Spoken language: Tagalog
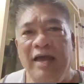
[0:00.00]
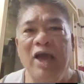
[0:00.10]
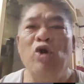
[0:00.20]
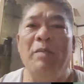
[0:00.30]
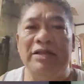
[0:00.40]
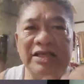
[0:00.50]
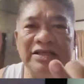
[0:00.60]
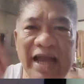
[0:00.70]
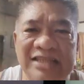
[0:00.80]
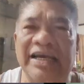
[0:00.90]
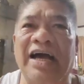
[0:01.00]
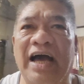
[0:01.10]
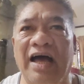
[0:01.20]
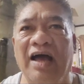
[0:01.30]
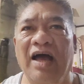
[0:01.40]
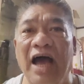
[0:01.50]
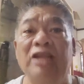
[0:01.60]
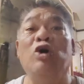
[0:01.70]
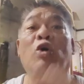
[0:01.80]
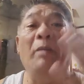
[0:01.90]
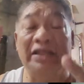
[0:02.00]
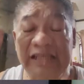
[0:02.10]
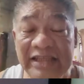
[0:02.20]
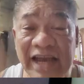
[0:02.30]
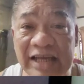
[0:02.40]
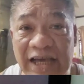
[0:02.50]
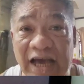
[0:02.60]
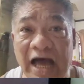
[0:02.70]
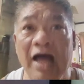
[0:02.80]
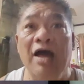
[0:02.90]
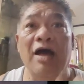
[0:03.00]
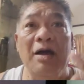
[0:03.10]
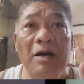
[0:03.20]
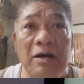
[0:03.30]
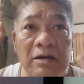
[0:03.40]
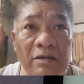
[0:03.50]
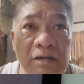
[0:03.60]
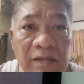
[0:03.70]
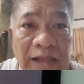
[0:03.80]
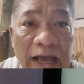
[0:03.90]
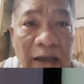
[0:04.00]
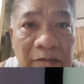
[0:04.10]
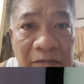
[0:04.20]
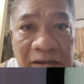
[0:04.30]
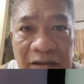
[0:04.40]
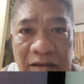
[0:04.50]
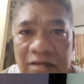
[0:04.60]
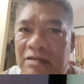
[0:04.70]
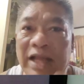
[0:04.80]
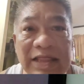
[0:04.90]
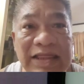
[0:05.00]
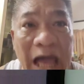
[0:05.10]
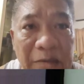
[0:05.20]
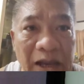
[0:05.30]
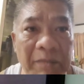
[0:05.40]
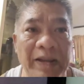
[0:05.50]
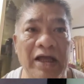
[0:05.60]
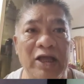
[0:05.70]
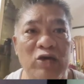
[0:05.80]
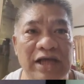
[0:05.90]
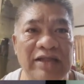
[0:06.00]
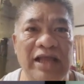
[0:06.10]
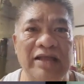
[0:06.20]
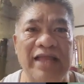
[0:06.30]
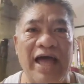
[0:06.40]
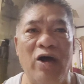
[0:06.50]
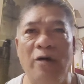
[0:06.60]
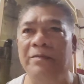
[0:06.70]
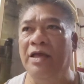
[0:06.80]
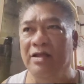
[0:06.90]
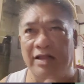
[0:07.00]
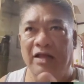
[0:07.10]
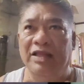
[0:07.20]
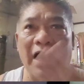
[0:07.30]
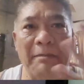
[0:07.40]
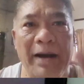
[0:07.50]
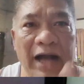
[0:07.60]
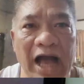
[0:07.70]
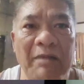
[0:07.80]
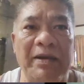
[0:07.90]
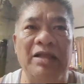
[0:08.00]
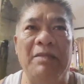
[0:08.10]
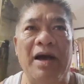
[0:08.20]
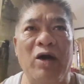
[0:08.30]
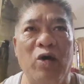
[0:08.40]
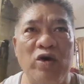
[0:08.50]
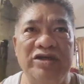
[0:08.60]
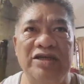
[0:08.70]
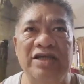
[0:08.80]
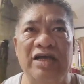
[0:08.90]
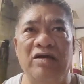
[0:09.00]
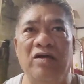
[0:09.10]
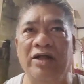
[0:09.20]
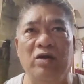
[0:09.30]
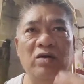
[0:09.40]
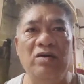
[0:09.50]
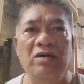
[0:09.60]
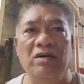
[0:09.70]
Eh kung madisgrasya ka, at oh, madisgrasya ka, na, nandami ka pa ng inosenteng tao, nakabangga ka pa ng mga kotse dyan o ano,